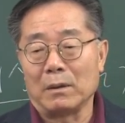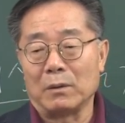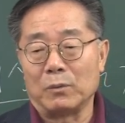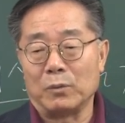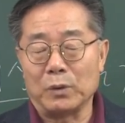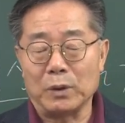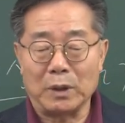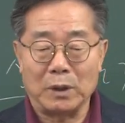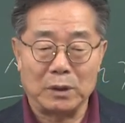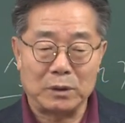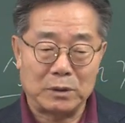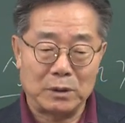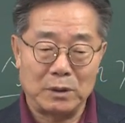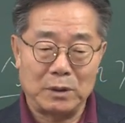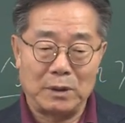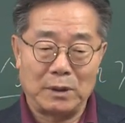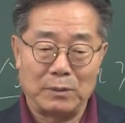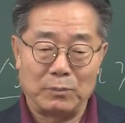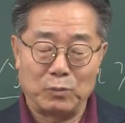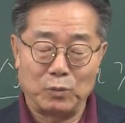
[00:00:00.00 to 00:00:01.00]
우리가 어떤
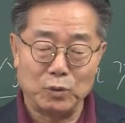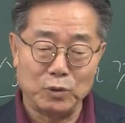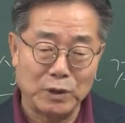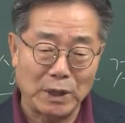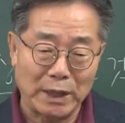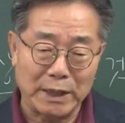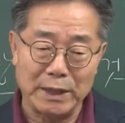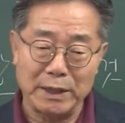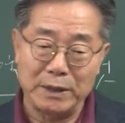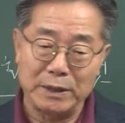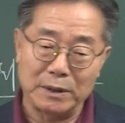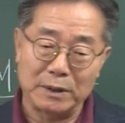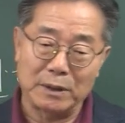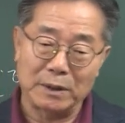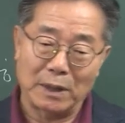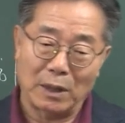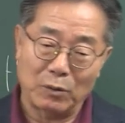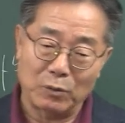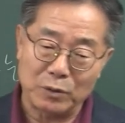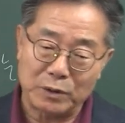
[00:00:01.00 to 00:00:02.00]
일에 문장이 있는
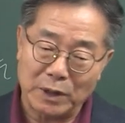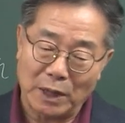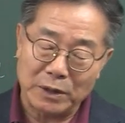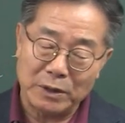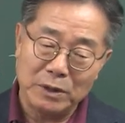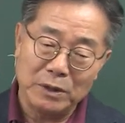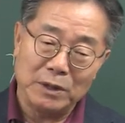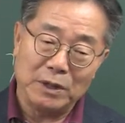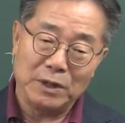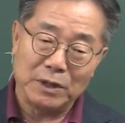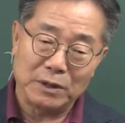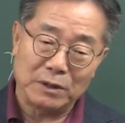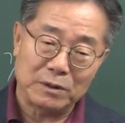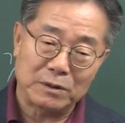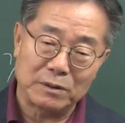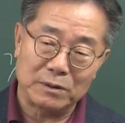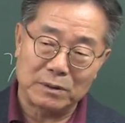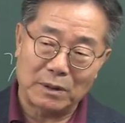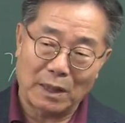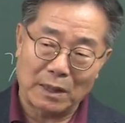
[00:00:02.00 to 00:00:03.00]
것하고 자연이 있는
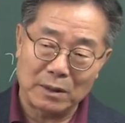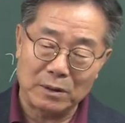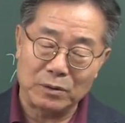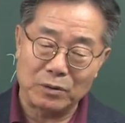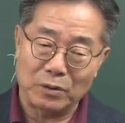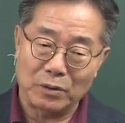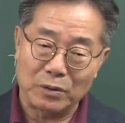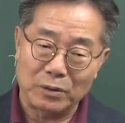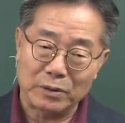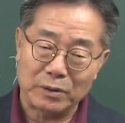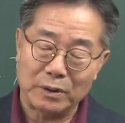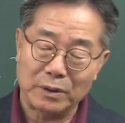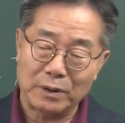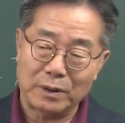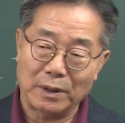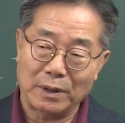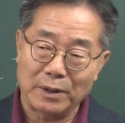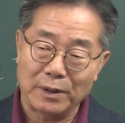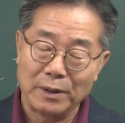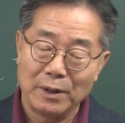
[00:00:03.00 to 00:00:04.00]
것은 다르죠.
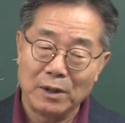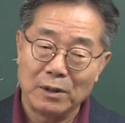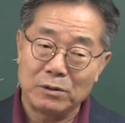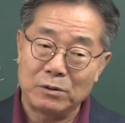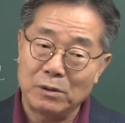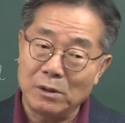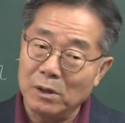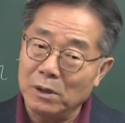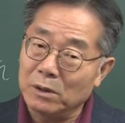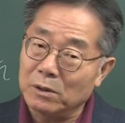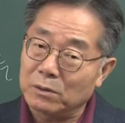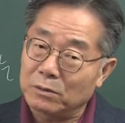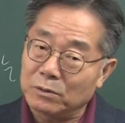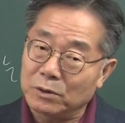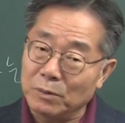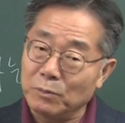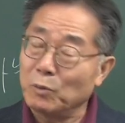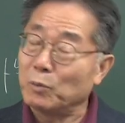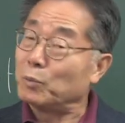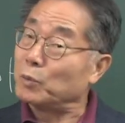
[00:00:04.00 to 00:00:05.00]
그러니까 진리는
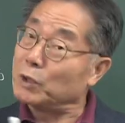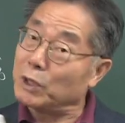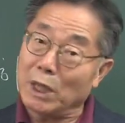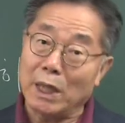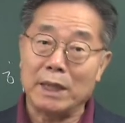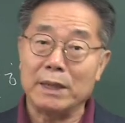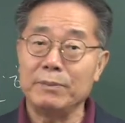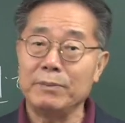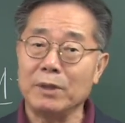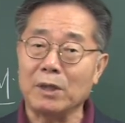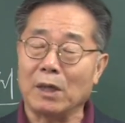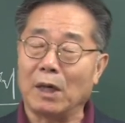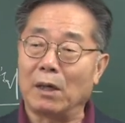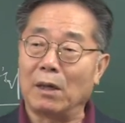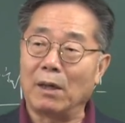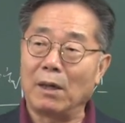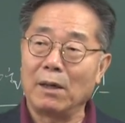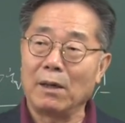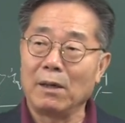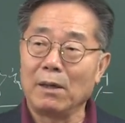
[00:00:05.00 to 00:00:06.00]
전부 문장
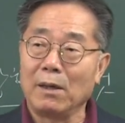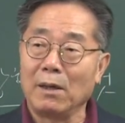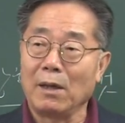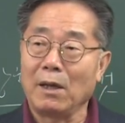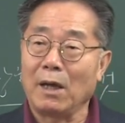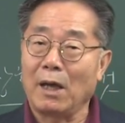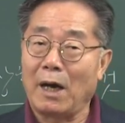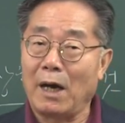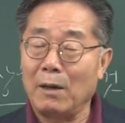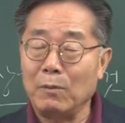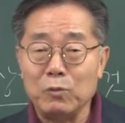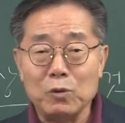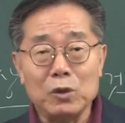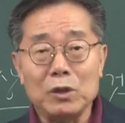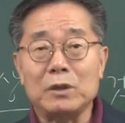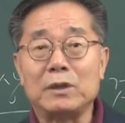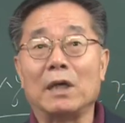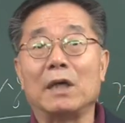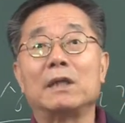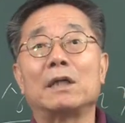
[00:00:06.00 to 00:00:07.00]
아닙니까?
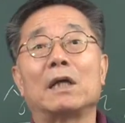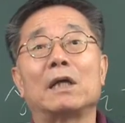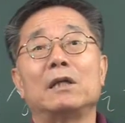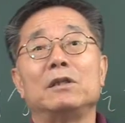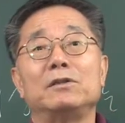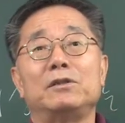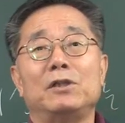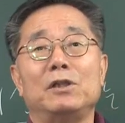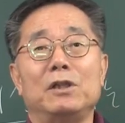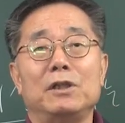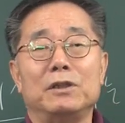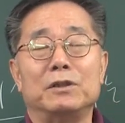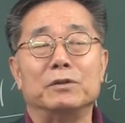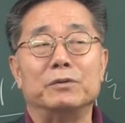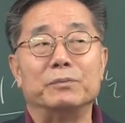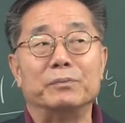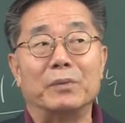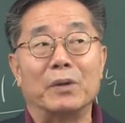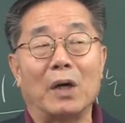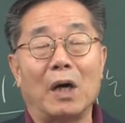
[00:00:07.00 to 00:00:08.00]
아무리 대단한
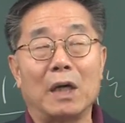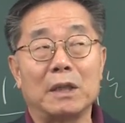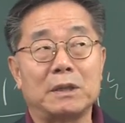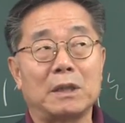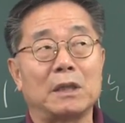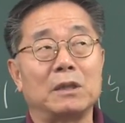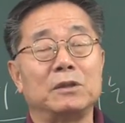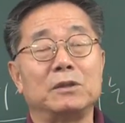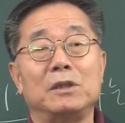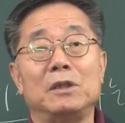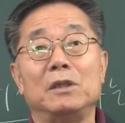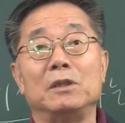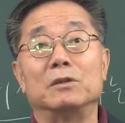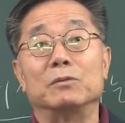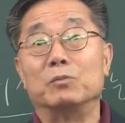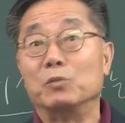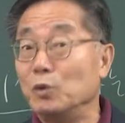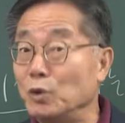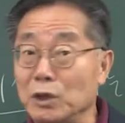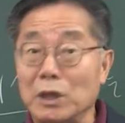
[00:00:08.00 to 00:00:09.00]
진리든 뭐 하찮은
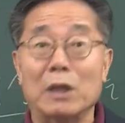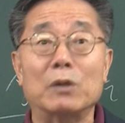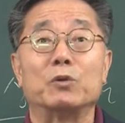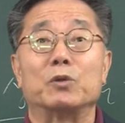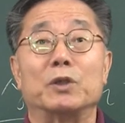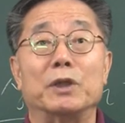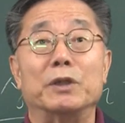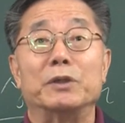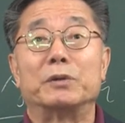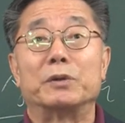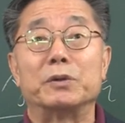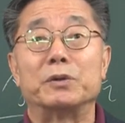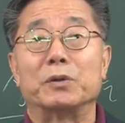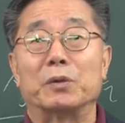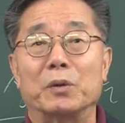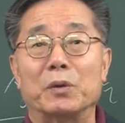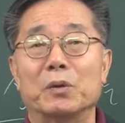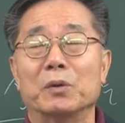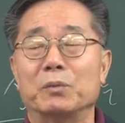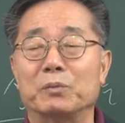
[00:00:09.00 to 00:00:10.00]
진리든 문장으로 되어 있는
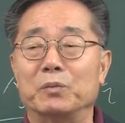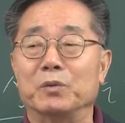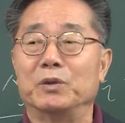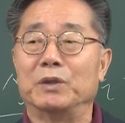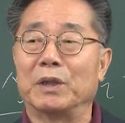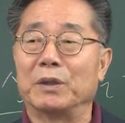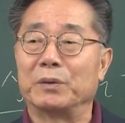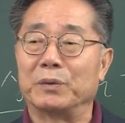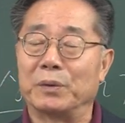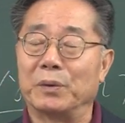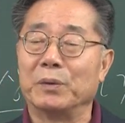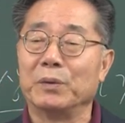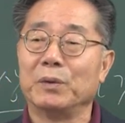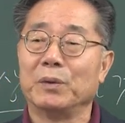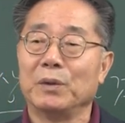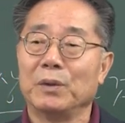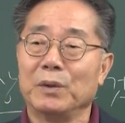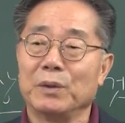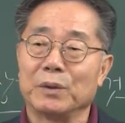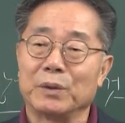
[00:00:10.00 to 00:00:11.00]
거죠. 문장으로.
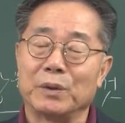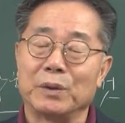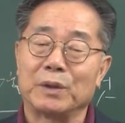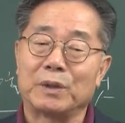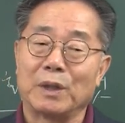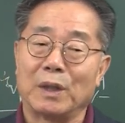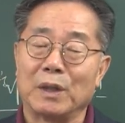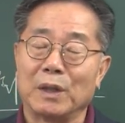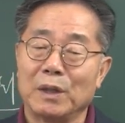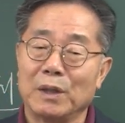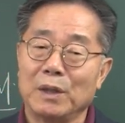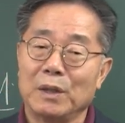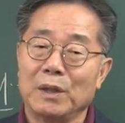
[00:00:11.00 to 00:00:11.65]
그러니까